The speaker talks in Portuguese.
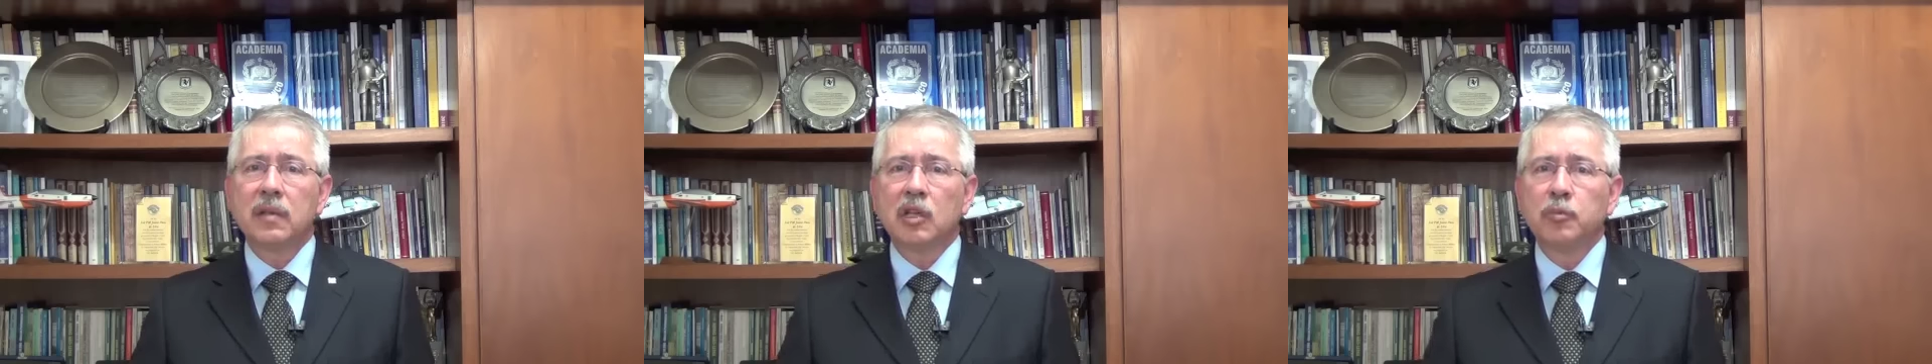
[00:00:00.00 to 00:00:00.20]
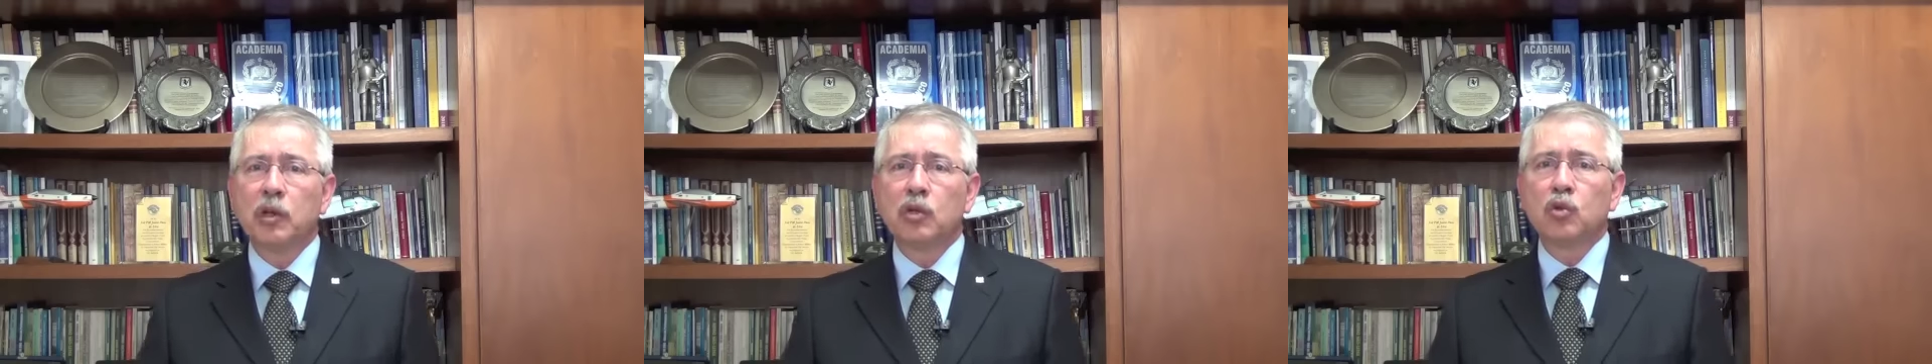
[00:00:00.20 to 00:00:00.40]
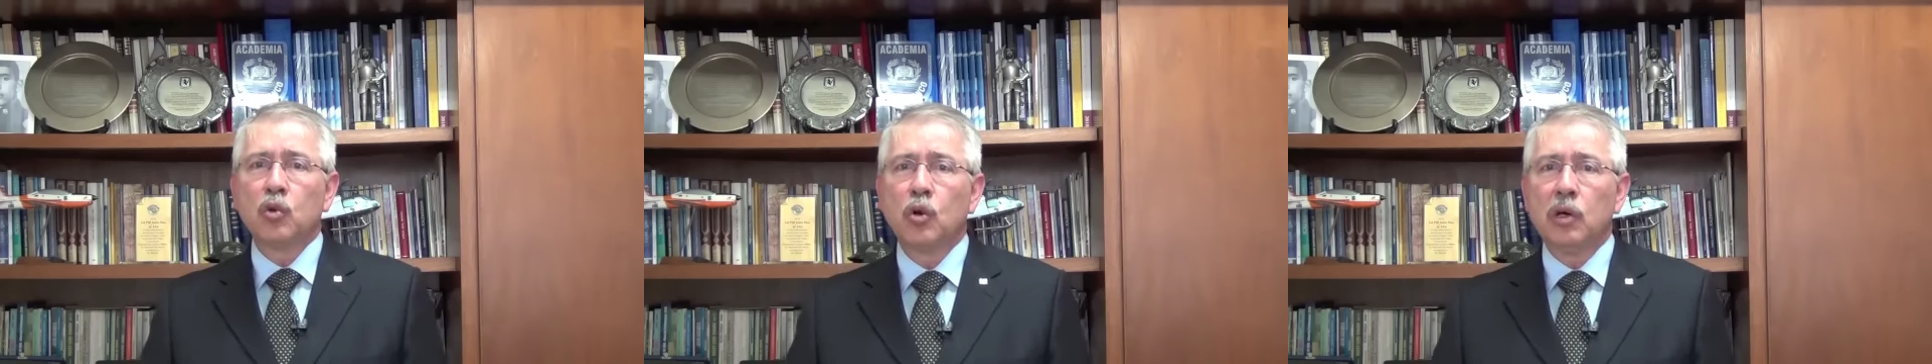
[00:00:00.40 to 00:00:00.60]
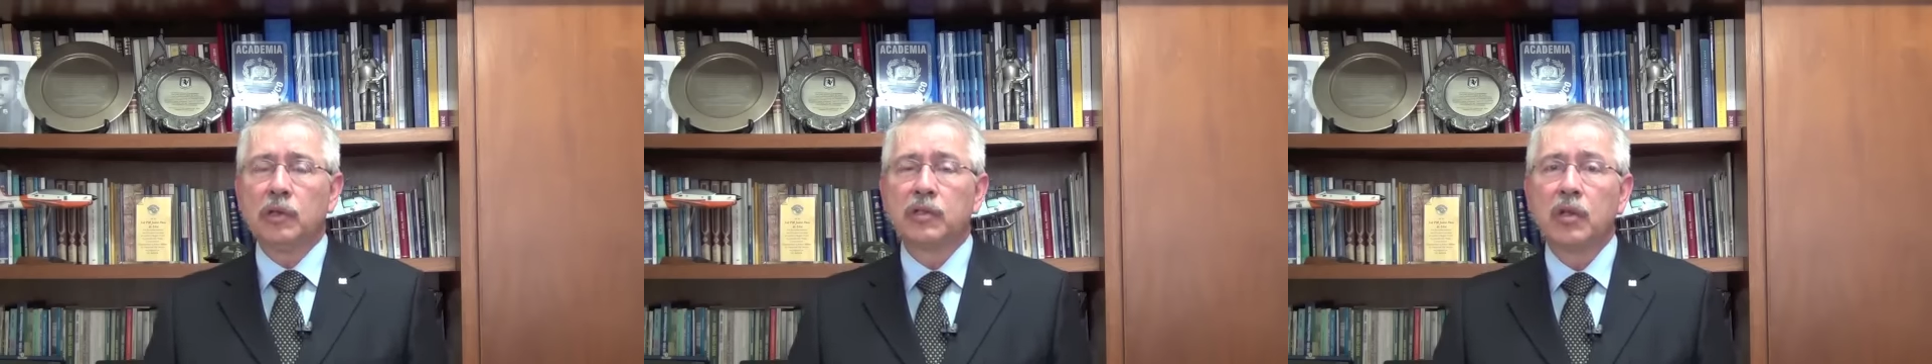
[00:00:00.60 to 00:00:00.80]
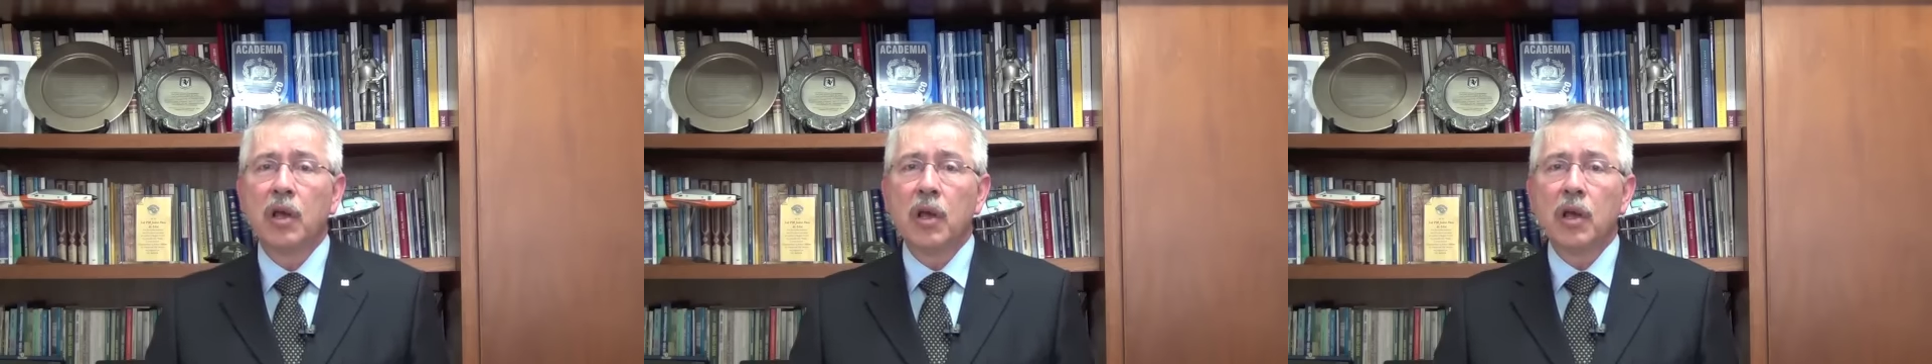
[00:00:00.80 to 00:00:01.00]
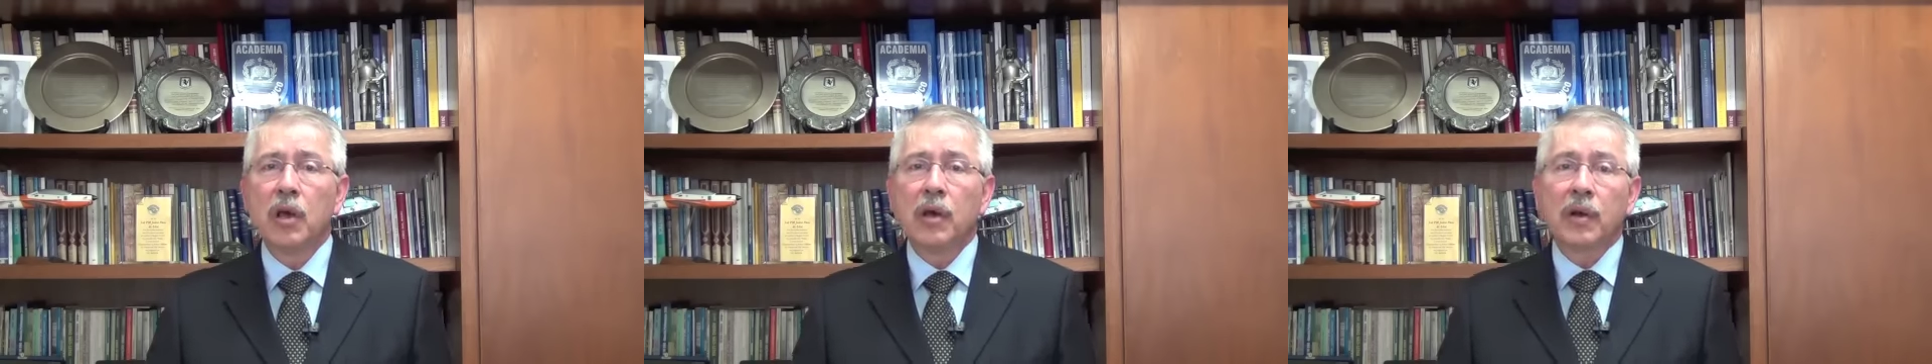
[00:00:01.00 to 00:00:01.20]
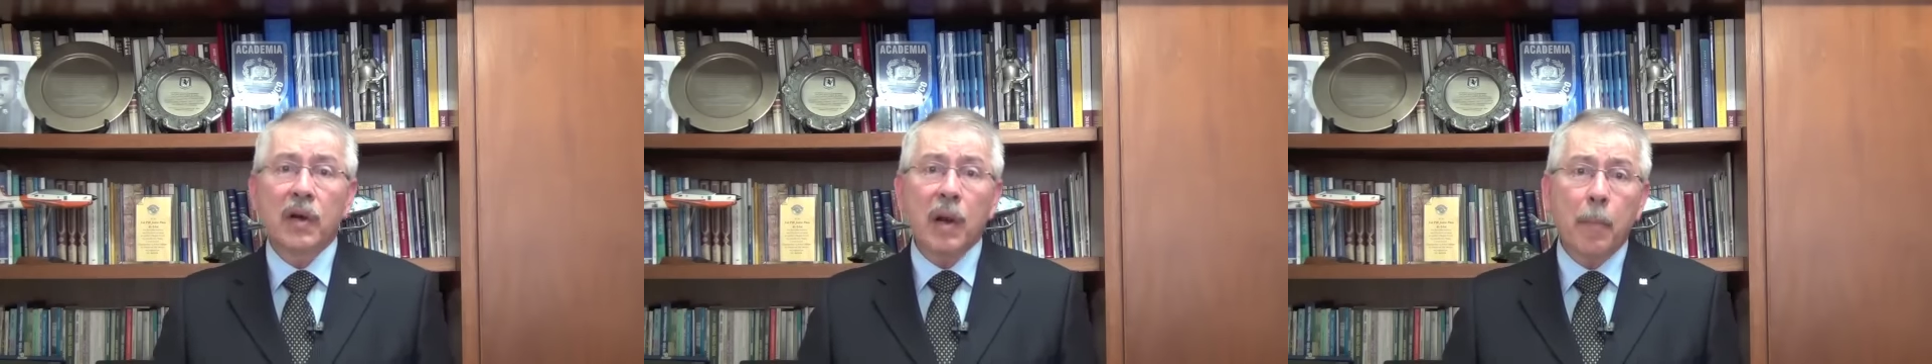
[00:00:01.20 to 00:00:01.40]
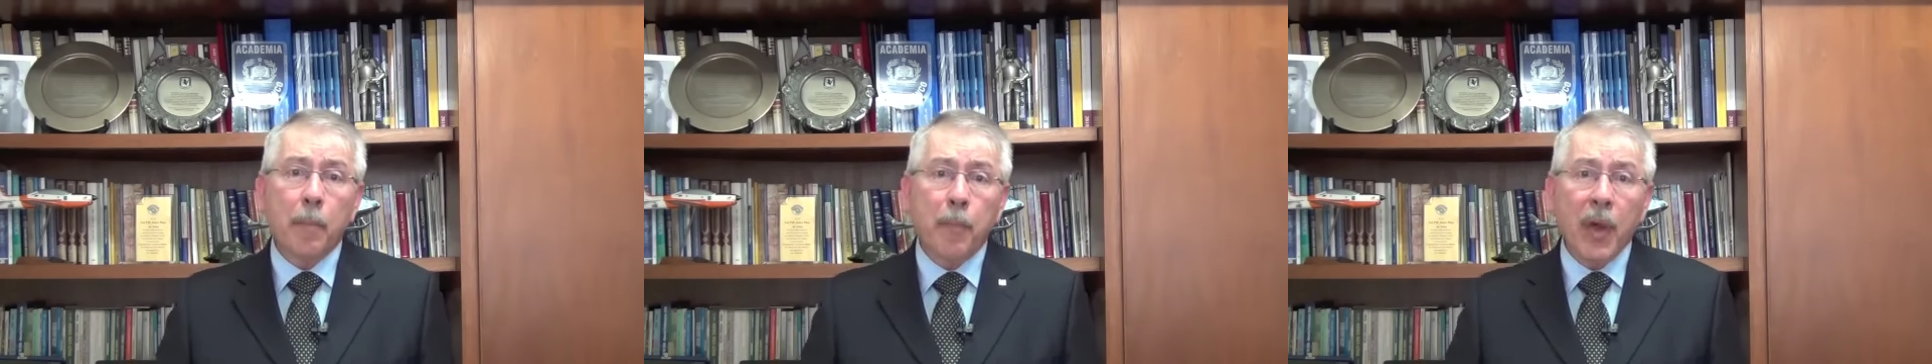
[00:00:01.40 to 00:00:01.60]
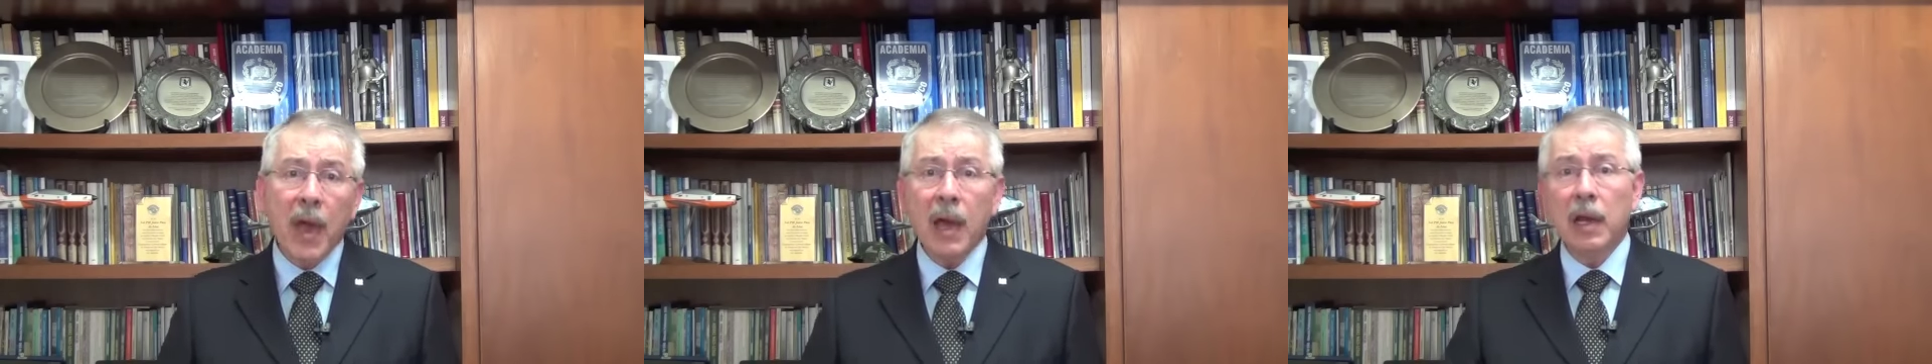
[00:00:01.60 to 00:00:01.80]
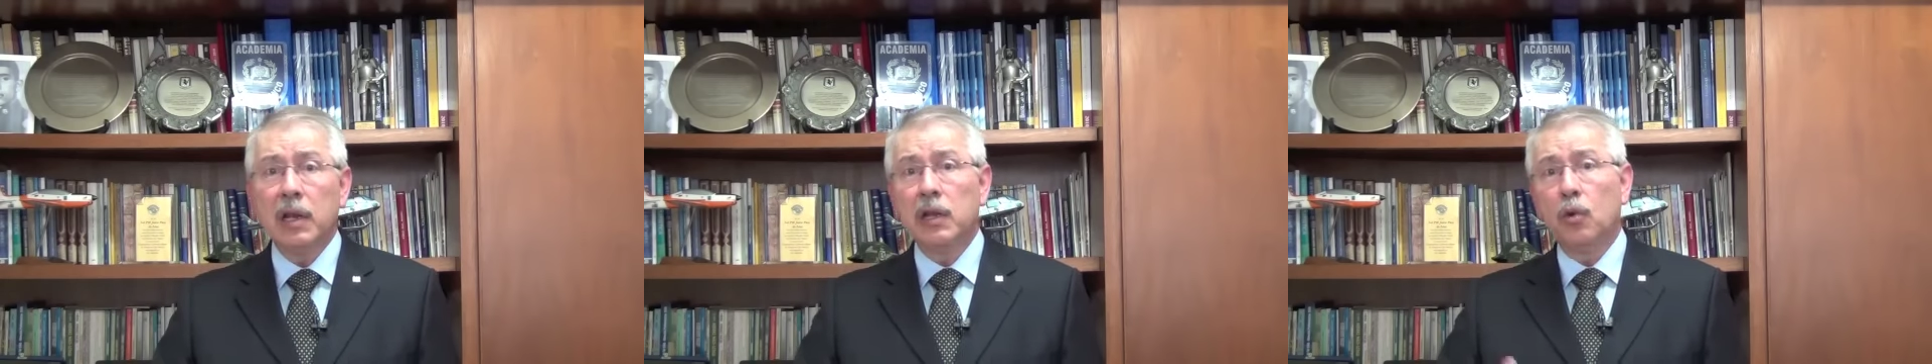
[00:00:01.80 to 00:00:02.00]
das pessoas
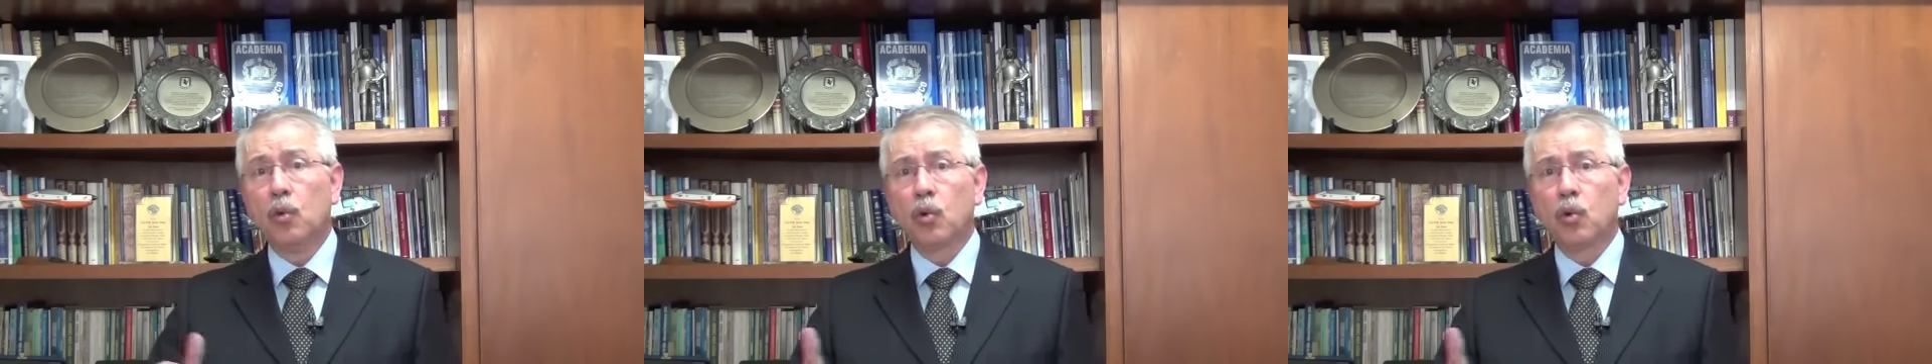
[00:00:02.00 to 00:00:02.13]
repele